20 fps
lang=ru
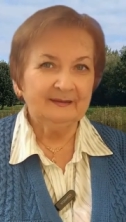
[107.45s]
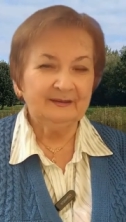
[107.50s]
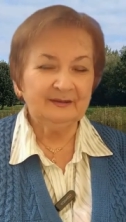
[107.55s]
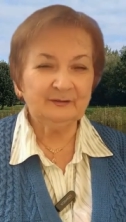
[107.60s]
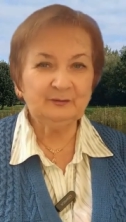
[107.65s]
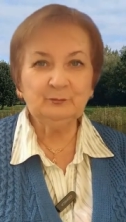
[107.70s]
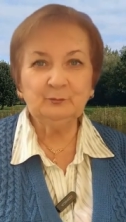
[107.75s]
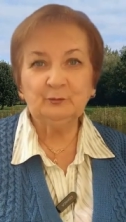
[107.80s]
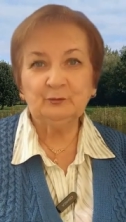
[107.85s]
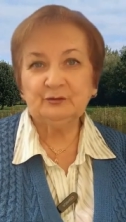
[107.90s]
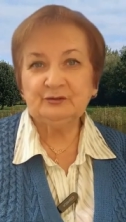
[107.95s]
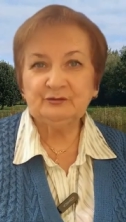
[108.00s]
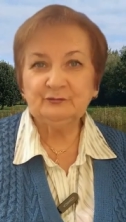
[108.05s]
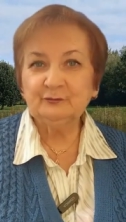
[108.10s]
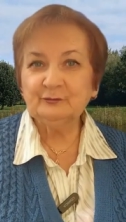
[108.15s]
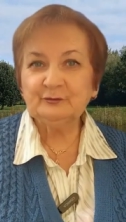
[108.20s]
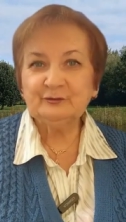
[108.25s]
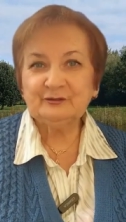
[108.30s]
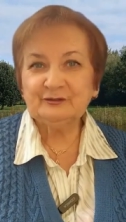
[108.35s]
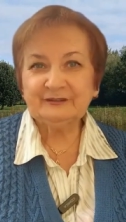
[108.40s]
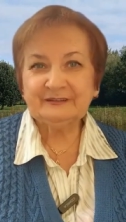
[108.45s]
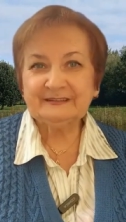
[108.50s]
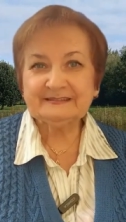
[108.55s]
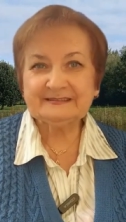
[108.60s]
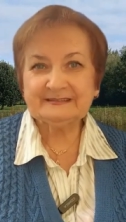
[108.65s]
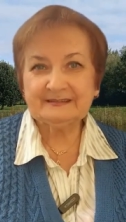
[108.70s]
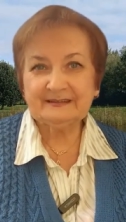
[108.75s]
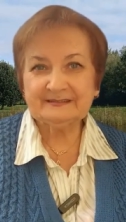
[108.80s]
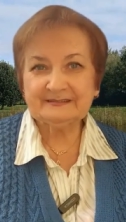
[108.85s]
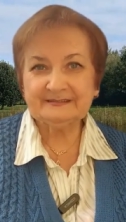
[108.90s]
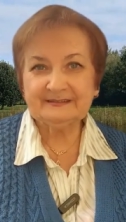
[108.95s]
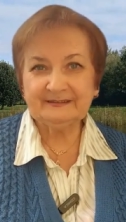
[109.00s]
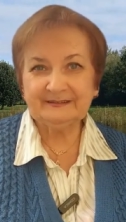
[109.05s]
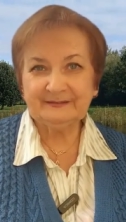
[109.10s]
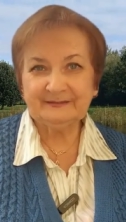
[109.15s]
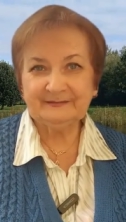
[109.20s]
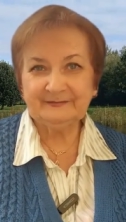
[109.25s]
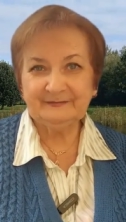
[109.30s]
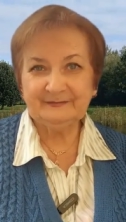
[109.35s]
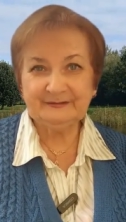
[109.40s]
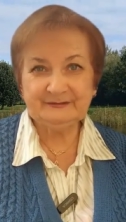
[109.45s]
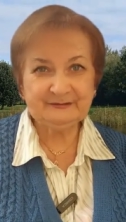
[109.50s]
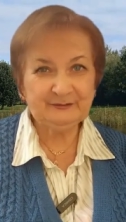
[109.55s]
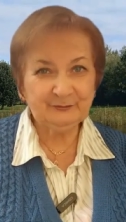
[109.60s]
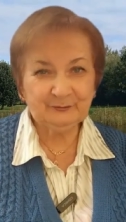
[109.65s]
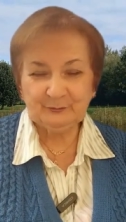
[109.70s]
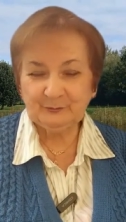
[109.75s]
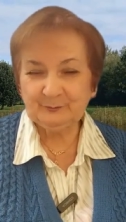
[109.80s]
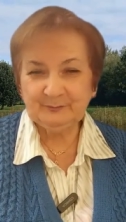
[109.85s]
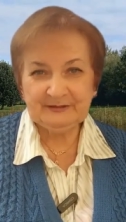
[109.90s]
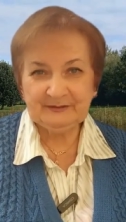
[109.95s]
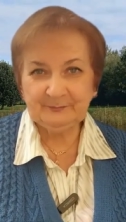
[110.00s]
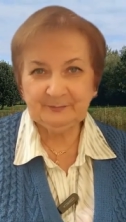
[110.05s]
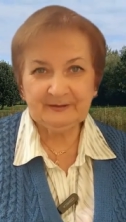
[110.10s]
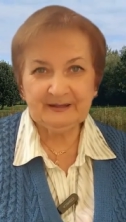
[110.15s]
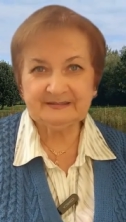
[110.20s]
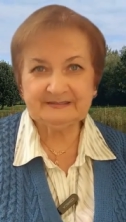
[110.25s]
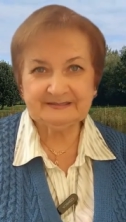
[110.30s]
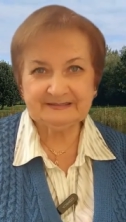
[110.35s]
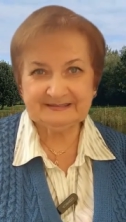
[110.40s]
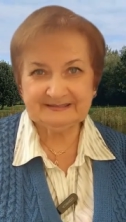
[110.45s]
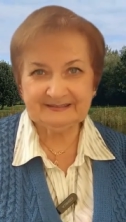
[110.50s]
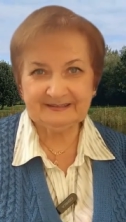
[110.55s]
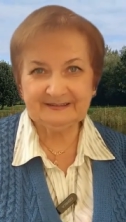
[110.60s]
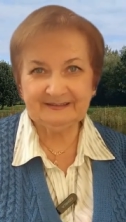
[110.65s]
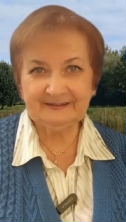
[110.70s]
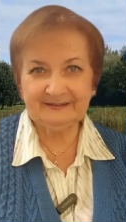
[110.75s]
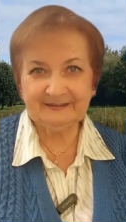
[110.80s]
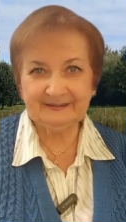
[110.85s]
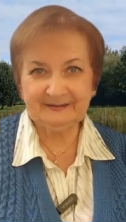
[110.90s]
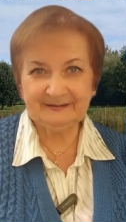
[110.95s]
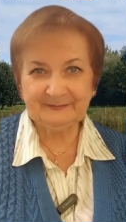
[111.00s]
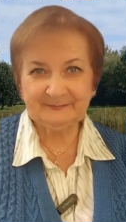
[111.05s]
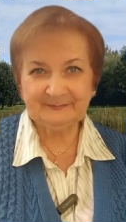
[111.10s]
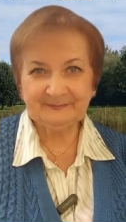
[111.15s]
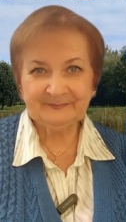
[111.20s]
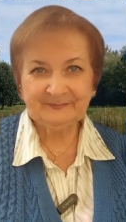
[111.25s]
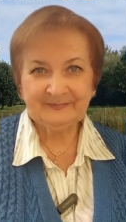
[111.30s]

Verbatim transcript: Я думаю, почему он человек сказал? Ведь YouTube не платит за лайки.